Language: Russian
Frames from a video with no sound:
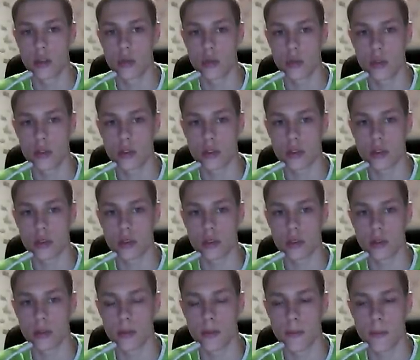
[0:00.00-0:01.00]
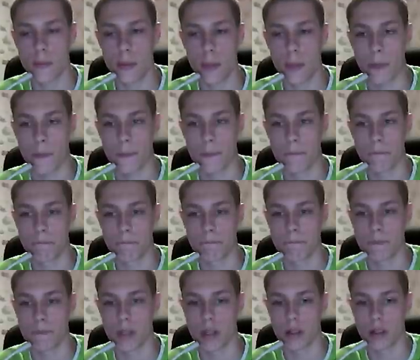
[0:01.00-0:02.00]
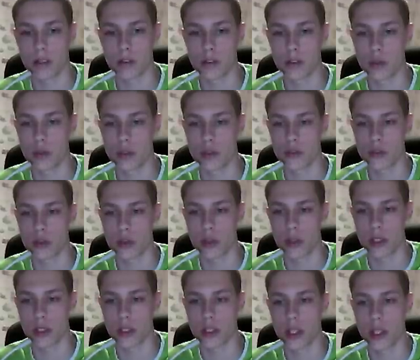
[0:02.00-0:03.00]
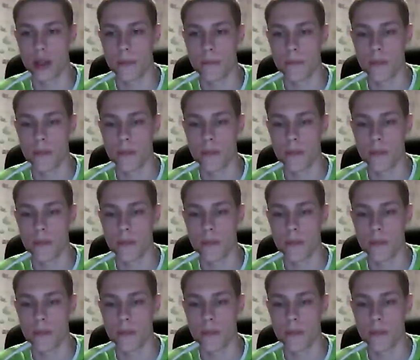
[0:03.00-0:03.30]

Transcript: Ну вот, э, так, сегодня вторник, да?